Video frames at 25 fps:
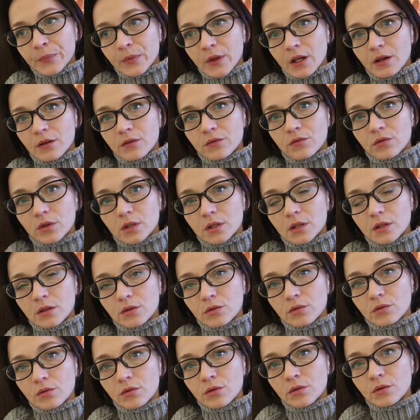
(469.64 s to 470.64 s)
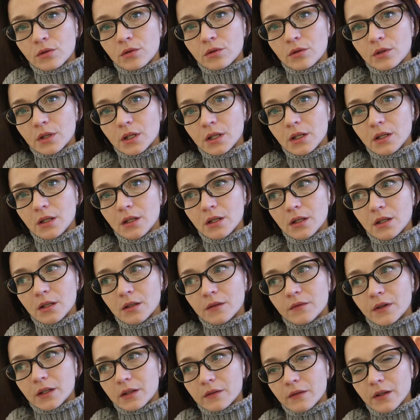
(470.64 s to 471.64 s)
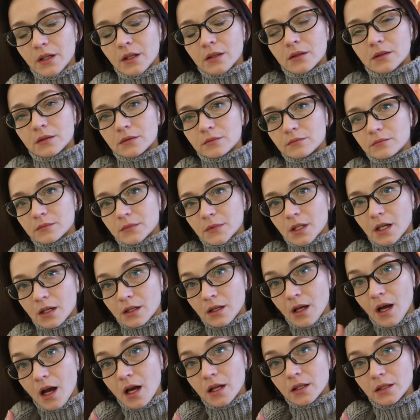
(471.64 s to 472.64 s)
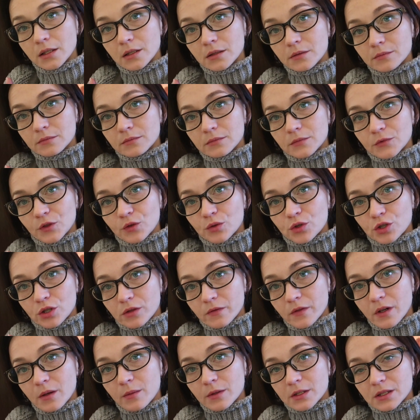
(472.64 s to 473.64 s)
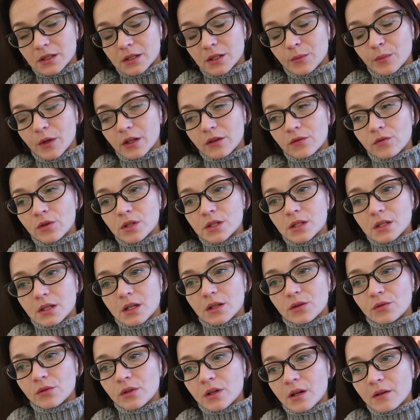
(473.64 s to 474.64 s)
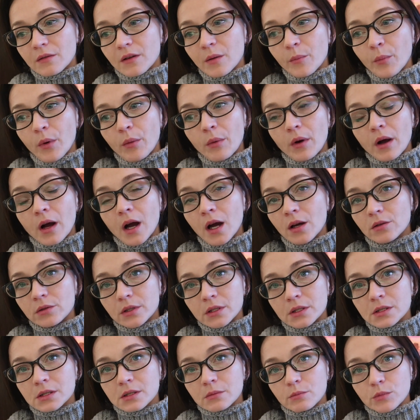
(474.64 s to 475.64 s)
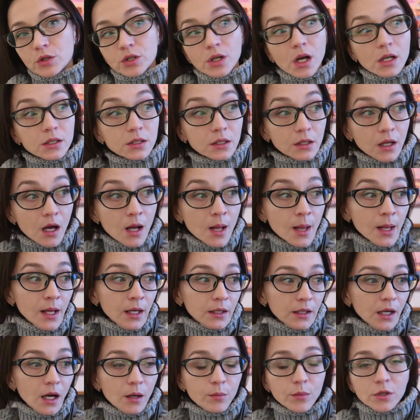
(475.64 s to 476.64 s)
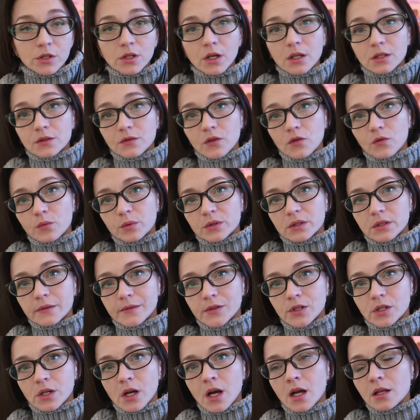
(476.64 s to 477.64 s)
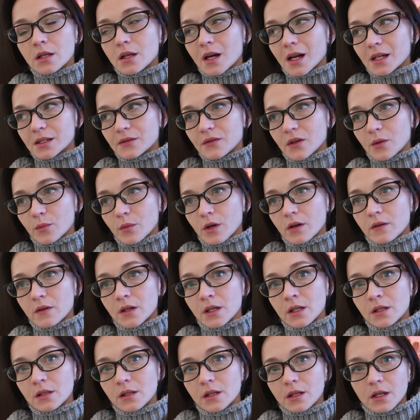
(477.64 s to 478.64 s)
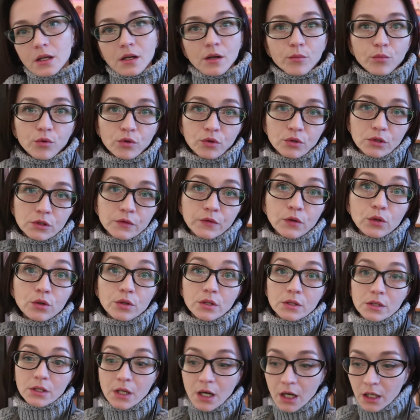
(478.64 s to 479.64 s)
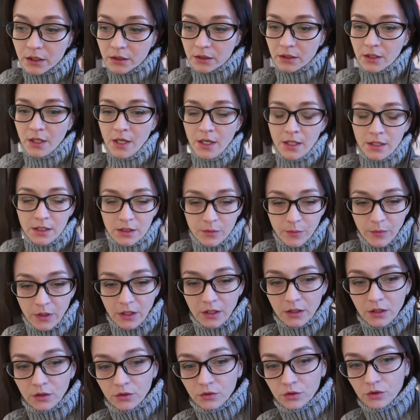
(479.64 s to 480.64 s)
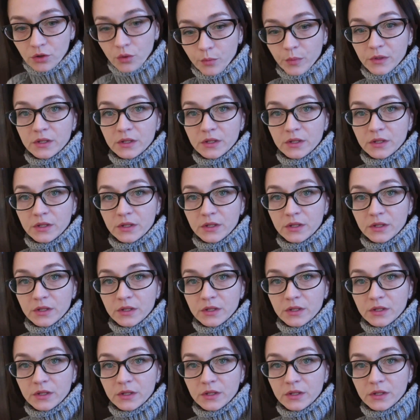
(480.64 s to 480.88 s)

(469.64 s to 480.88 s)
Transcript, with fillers: Ну, вот, но и в ответ, когда они тоже вас не подводят, а только вам помогают, это замечательно. Я обожаю своего поставщика, не раз вам говорила, я работаю с Флорис Грант, несмотря на то, что